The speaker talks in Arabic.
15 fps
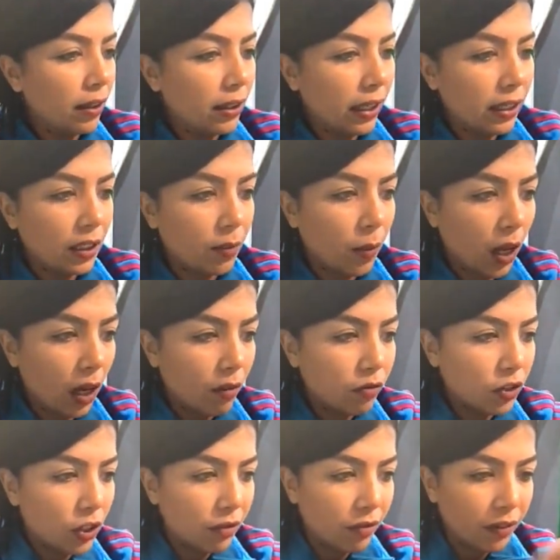يعني
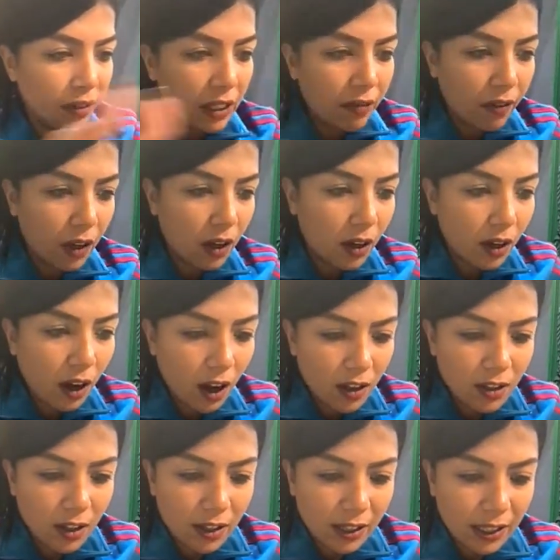معرفش في فراغ
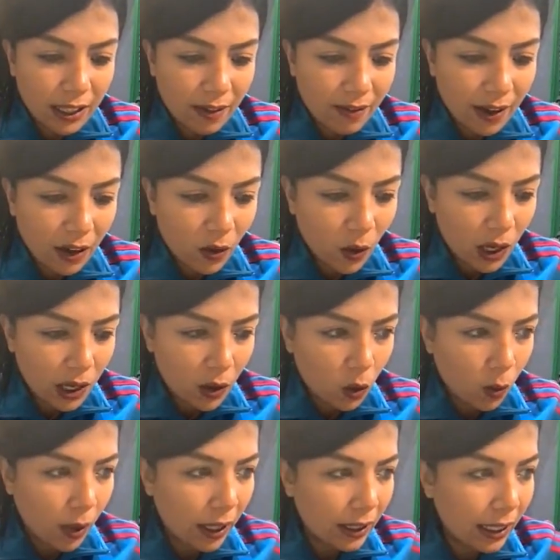حصل كده فجوة
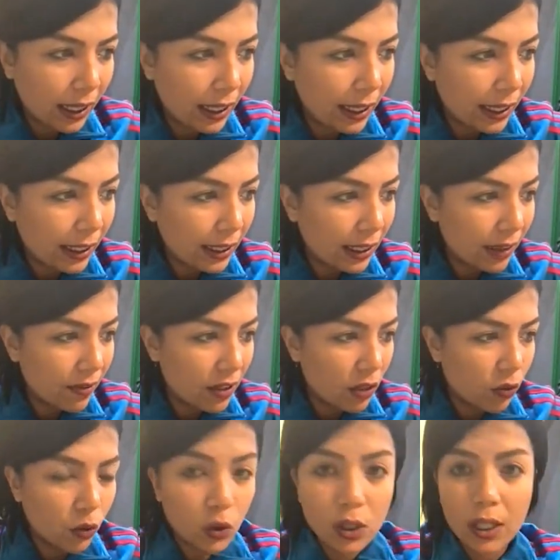وبعدها لقيت
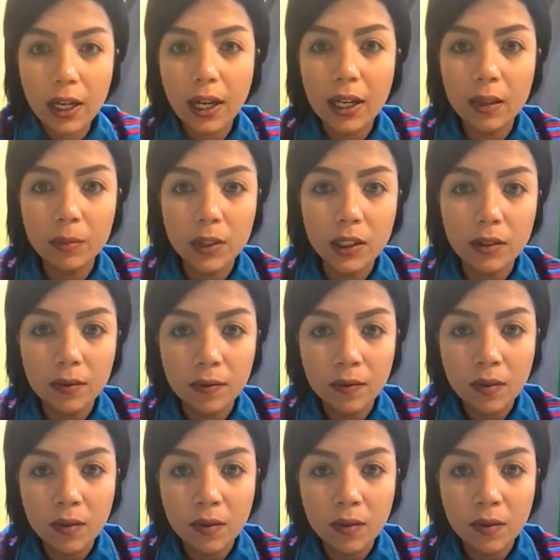نفسي في وسط العالم دي